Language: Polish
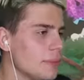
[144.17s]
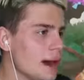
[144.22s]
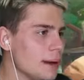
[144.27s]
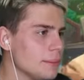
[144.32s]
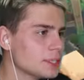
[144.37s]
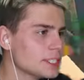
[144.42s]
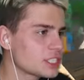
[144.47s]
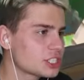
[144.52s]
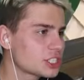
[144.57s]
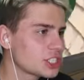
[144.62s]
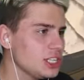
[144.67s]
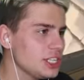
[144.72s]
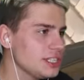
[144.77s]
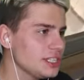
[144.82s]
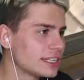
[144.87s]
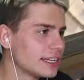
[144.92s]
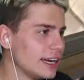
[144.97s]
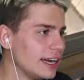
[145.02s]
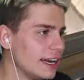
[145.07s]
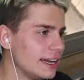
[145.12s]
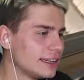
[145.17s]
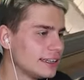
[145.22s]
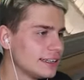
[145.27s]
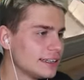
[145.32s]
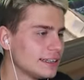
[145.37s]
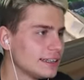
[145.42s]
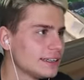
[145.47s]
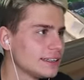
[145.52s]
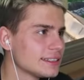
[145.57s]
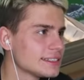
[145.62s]
Mam skrzynkę!
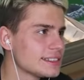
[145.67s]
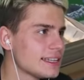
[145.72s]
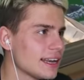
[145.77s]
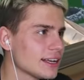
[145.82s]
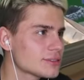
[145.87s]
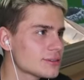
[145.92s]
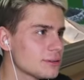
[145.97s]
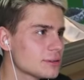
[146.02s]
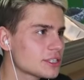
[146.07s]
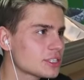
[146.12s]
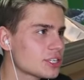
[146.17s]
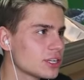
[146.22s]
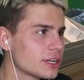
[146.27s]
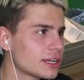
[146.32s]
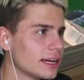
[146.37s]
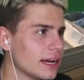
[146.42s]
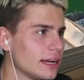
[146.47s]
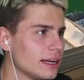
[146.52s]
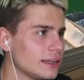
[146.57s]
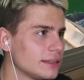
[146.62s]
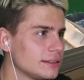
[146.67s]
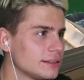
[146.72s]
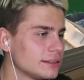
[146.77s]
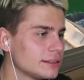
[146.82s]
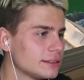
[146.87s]
skrzynkę. Znalazłem No skrzynkę. tak.